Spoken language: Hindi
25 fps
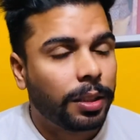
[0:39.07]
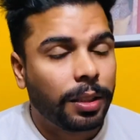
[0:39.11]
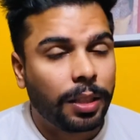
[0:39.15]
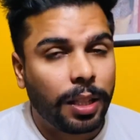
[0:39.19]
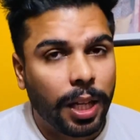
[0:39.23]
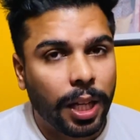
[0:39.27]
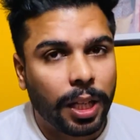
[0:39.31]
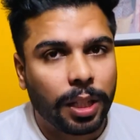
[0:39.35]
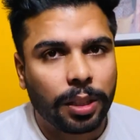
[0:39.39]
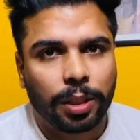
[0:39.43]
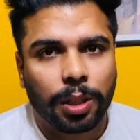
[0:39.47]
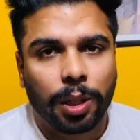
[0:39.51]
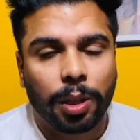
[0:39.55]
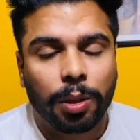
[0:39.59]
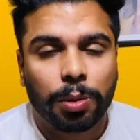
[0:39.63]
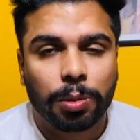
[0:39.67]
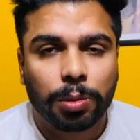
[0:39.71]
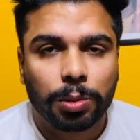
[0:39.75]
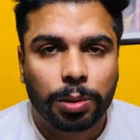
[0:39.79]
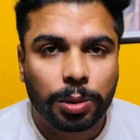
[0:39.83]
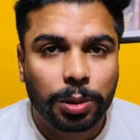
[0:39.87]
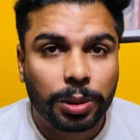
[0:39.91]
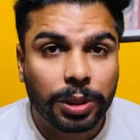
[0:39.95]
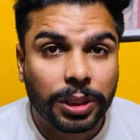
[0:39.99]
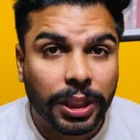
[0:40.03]
देखते हो
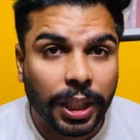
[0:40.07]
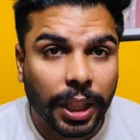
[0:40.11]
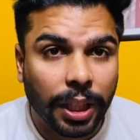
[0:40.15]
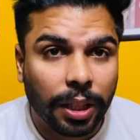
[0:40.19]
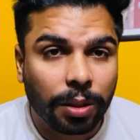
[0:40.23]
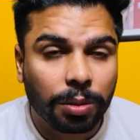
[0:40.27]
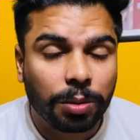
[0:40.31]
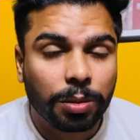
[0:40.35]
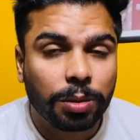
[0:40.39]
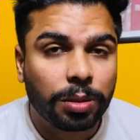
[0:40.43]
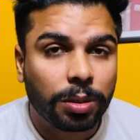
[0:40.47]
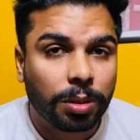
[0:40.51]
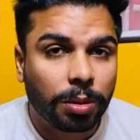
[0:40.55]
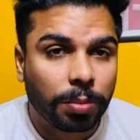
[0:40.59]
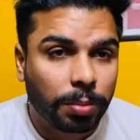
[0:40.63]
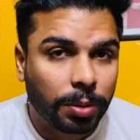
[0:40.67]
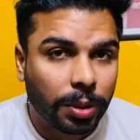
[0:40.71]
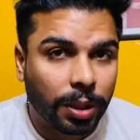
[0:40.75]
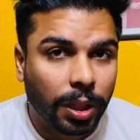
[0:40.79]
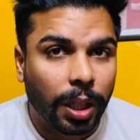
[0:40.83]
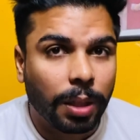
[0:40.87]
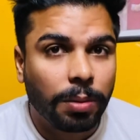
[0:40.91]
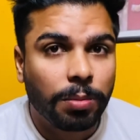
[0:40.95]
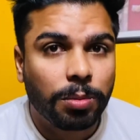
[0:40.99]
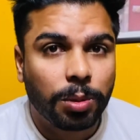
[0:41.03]
तो चैनल को
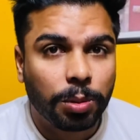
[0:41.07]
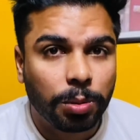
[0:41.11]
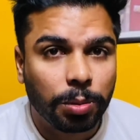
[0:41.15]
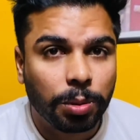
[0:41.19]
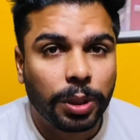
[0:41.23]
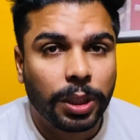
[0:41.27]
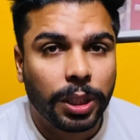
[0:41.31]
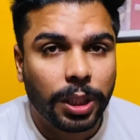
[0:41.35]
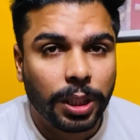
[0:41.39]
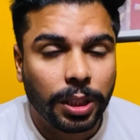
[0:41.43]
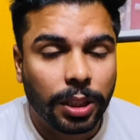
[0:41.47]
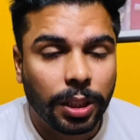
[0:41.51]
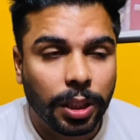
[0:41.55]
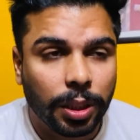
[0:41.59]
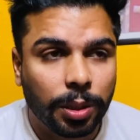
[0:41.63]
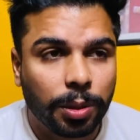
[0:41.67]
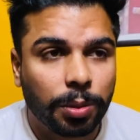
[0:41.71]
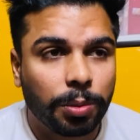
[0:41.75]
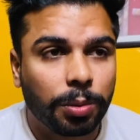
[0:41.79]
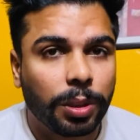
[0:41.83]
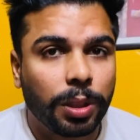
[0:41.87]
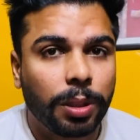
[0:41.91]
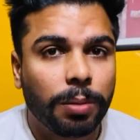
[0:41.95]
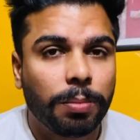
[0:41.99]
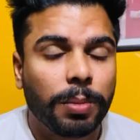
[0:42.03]
सब्सक्राइब जरूर कीजिए
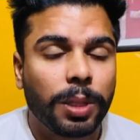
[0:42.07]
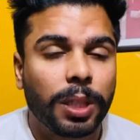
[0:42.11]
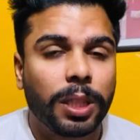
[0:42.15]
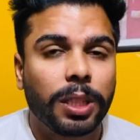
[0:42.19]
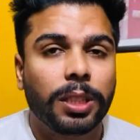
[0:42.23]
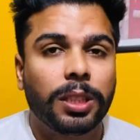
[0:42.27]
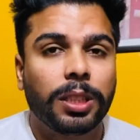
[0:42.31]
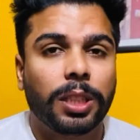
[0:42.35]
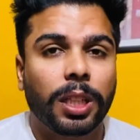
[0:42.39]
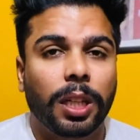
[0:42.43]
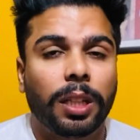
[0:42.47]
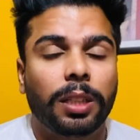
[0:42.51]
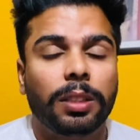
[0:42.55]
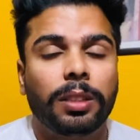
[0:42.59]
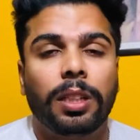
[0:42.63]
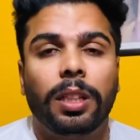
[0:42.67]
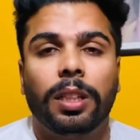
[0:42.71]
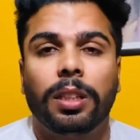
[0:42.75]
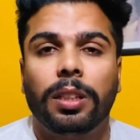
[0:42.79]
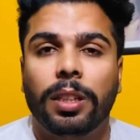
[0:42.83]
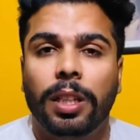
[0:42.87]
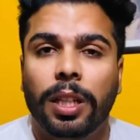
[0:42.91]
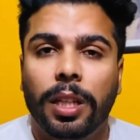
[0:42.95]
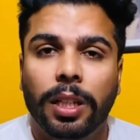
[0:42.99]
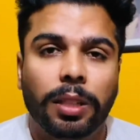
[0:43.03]
क्योंकि मेरे ज़्यादातर
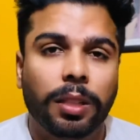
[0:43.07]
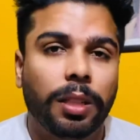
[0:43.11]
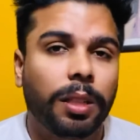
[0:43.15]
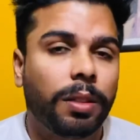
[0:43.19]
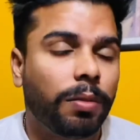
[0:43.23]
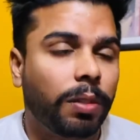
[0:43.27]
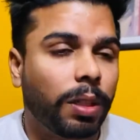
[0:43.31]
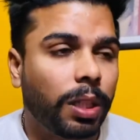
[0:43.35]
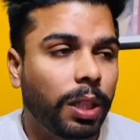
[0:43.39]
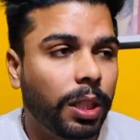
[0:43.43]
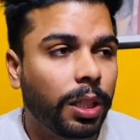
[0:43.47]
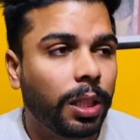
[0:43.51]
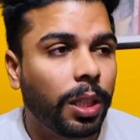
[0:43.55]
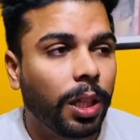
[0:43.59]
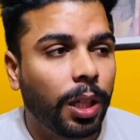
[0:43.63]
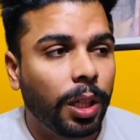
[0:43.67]
देखने वाले